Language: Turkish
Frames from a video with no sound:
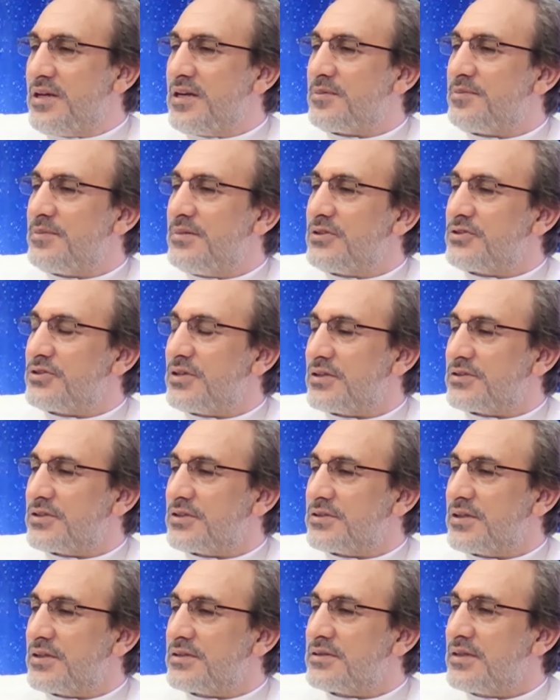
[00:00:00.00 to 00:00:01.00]
yapmaya
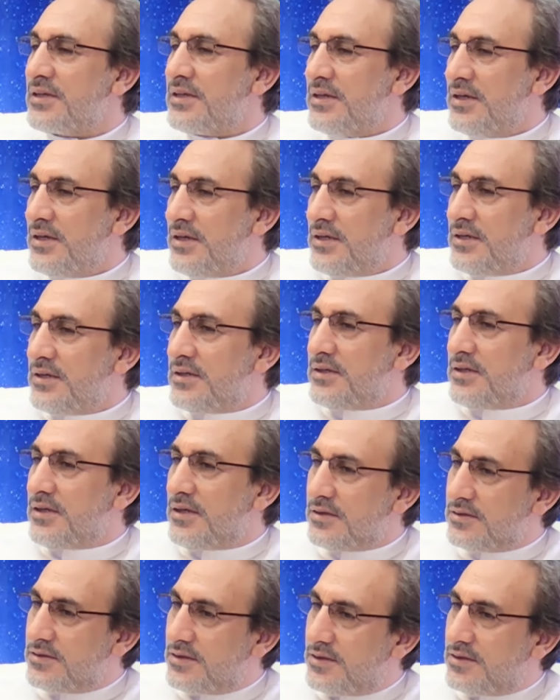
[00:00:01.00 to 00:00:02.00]
çalışacağız.
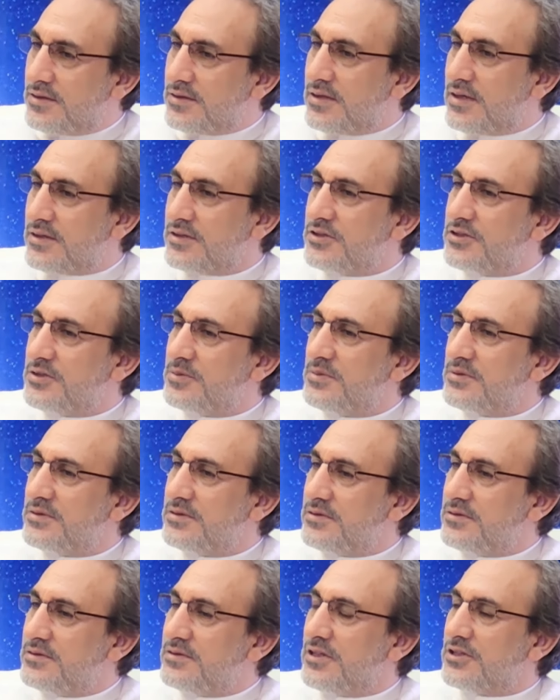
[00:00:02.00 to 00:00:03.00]
Allah
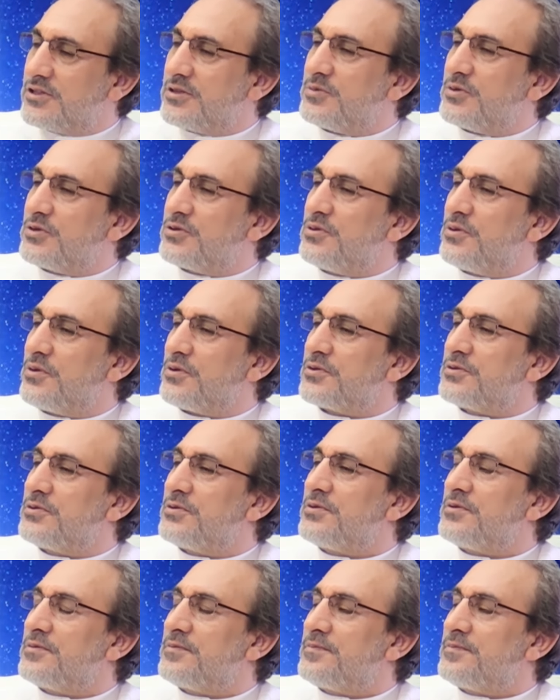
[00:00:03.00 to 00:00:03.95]
kardeşimizin yardımcısı olsun.